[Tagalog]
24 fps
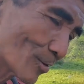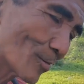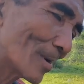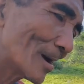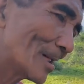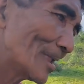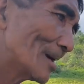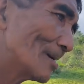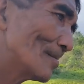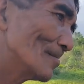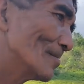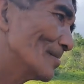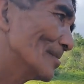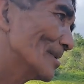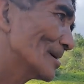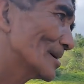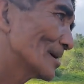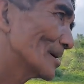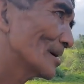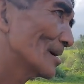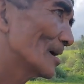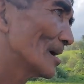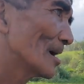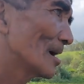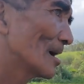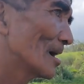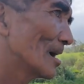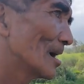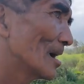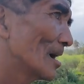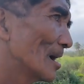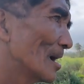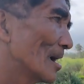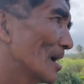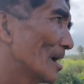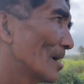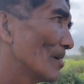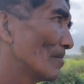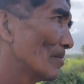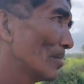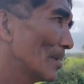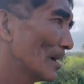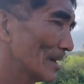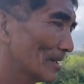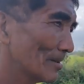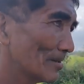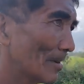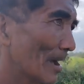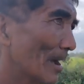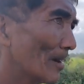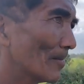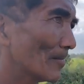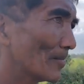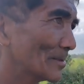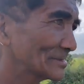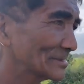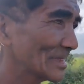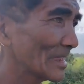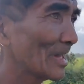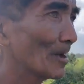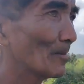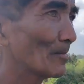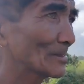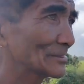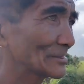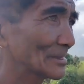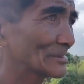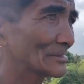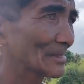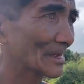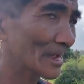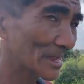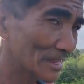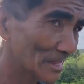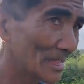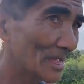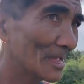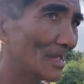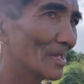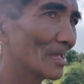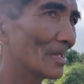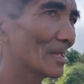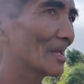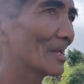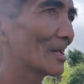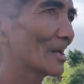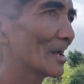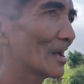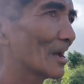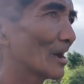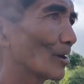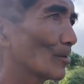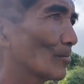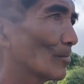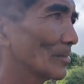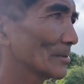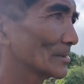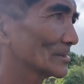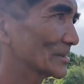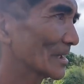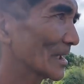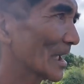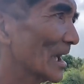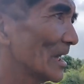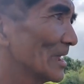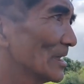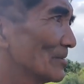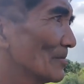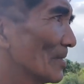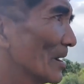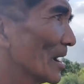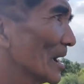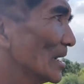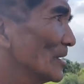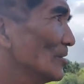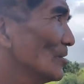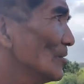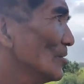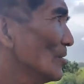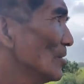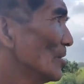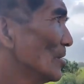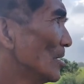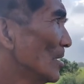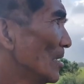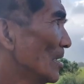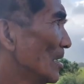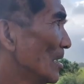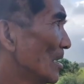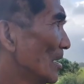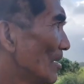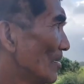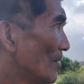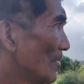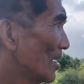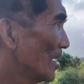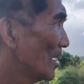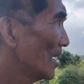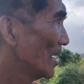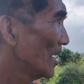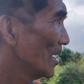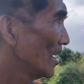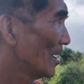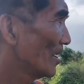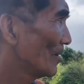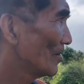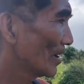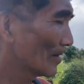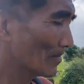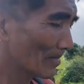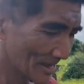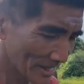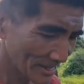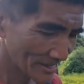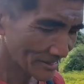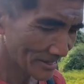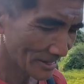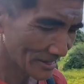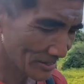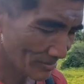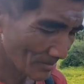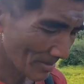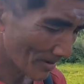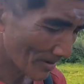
ko alam. Paano na pasalamat sa gabi? Sakali pa lang. Uh, oh. ah, magbalik siya.